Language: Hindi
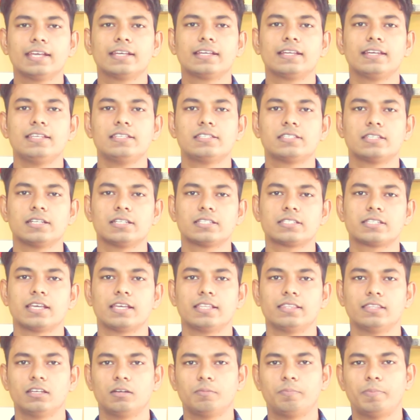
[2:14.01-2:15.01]
एक रिसर्च
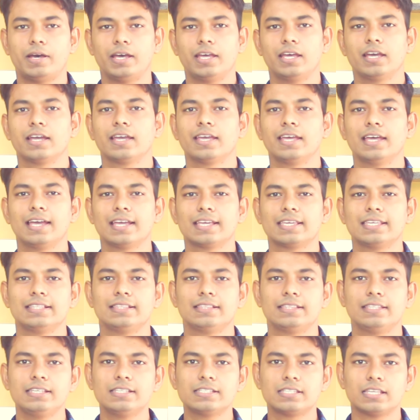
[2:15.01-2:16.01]
के अंदर पाया गया
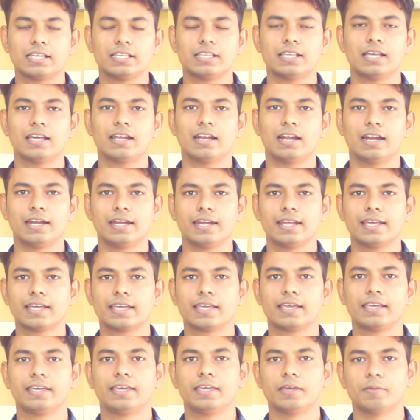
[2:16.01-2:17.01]
कि 30,000
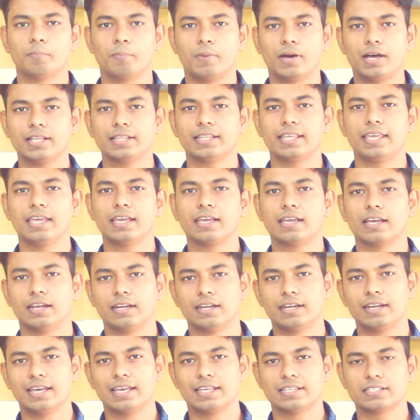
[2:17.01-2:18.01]
अंडे के बाद
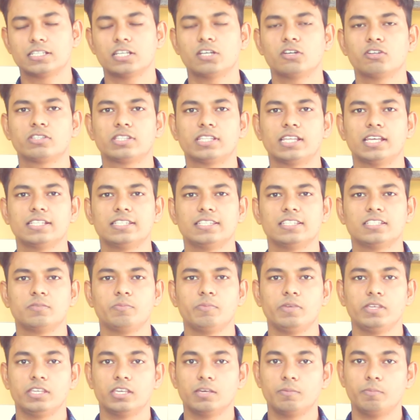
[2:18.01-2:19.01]
एक अंडा ऐसा होता है
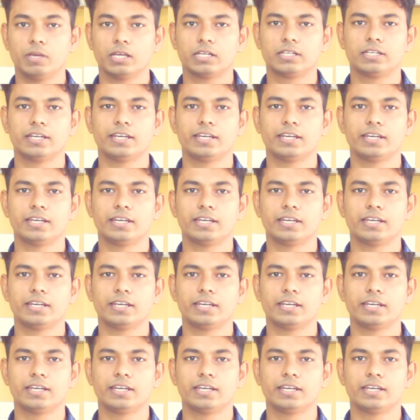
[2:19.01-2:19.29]
जिसमें ये